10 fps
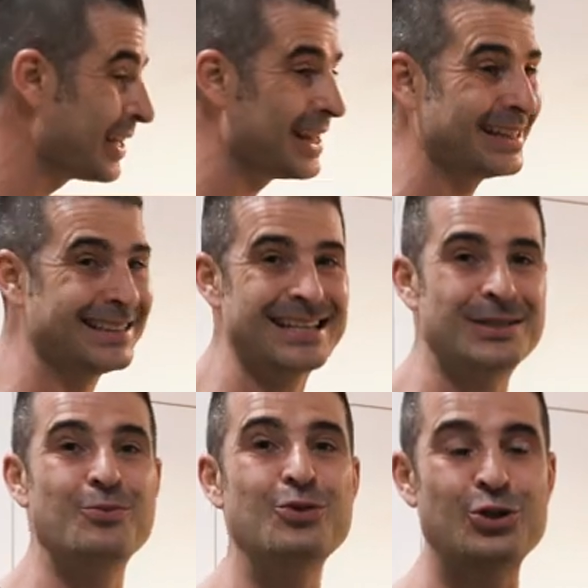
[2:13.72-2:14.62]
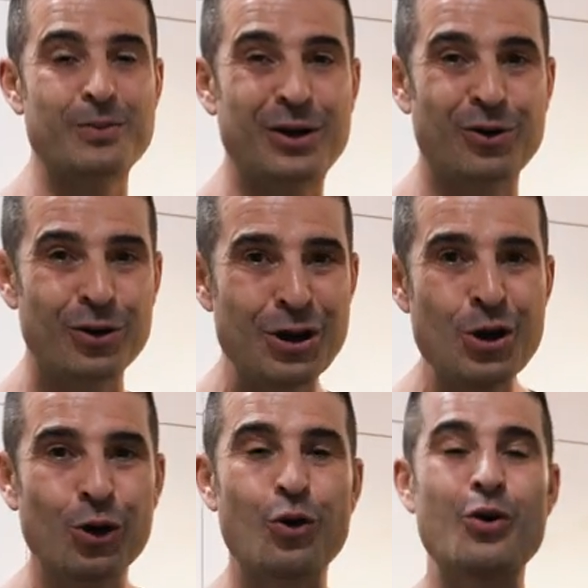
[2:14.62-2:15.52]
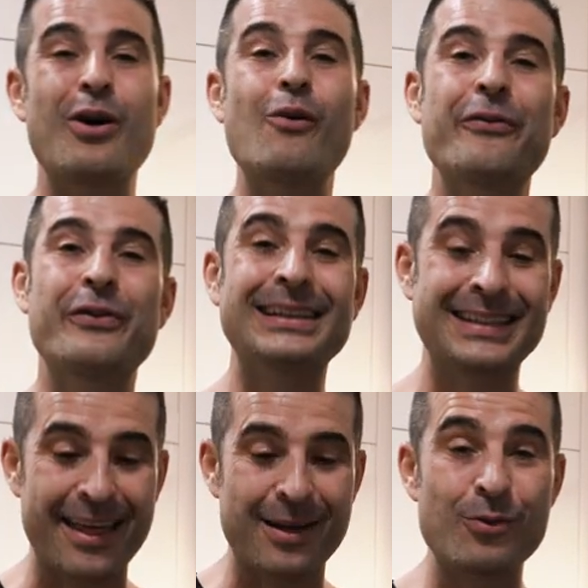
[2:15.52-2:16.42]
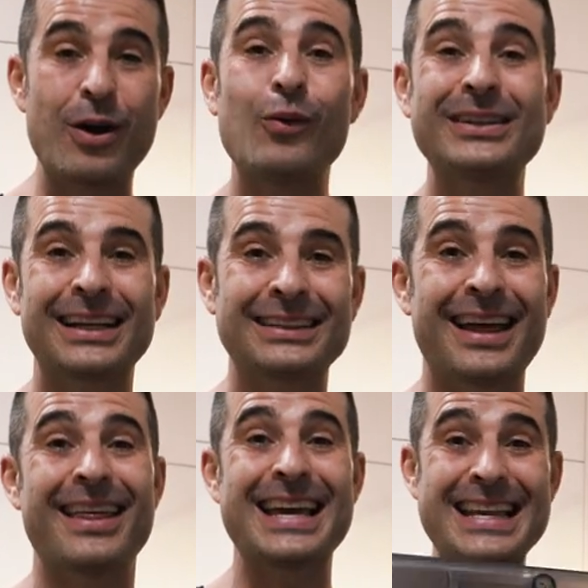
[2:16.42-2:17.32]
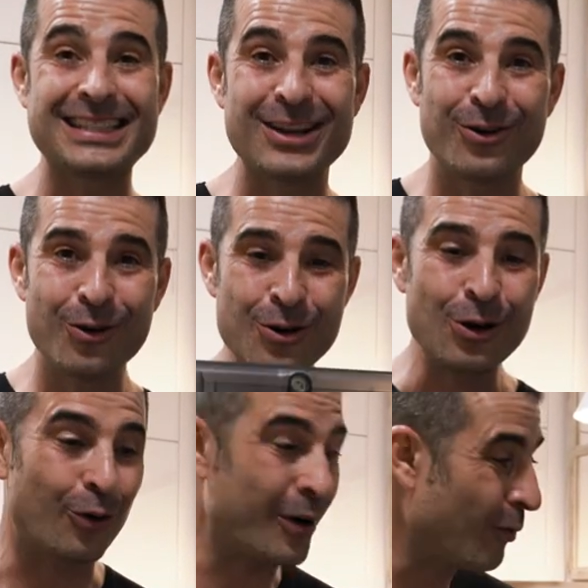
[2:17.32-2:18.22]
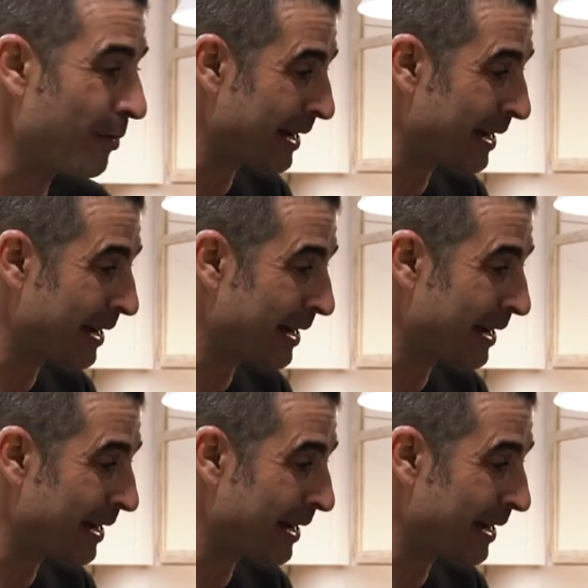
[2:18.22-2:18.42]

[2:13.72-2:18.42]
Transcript: clientes, mucho mejor con un agua filtrada, un agua tratada y si no, con agua